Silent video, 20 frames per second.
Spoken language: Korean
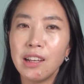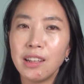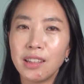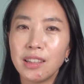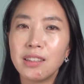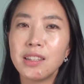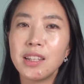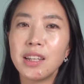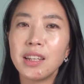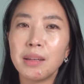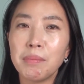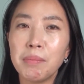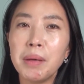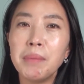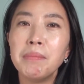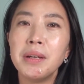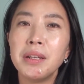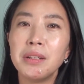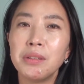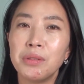이 책의
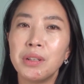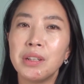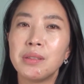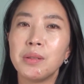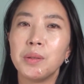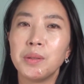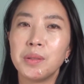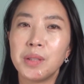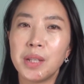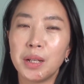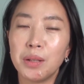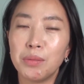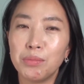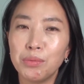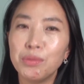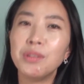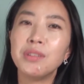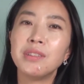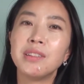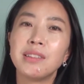판매를 위해서는 제가
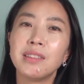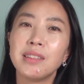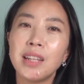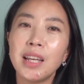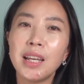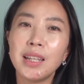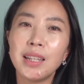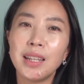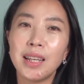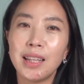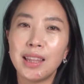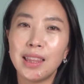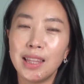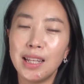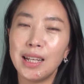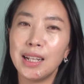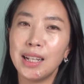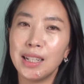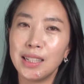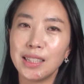무엇이든 해야
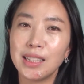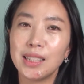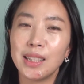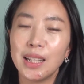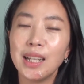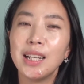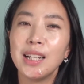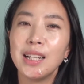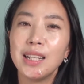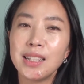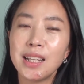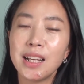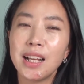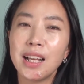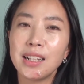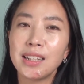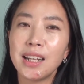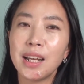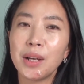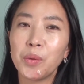되겠다라는
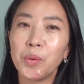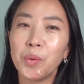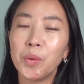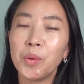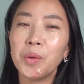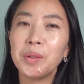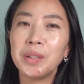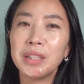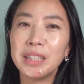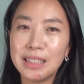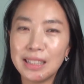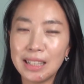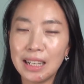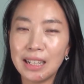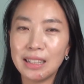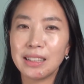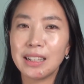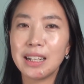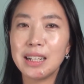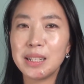생각을 했고
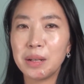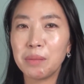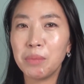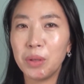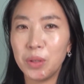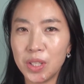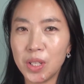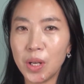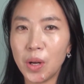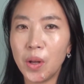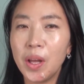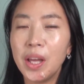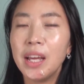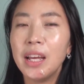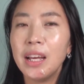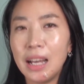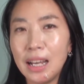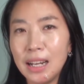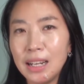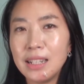일단은 가장 먼저
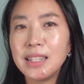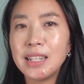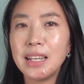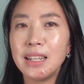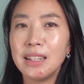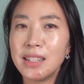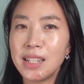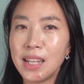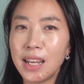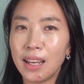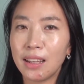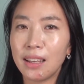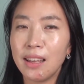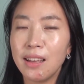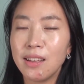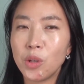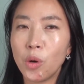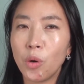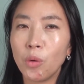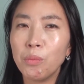알찬 책,
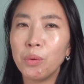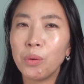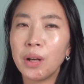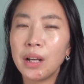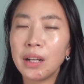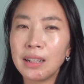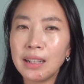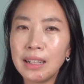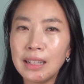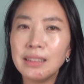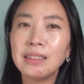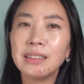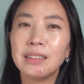정보가 가득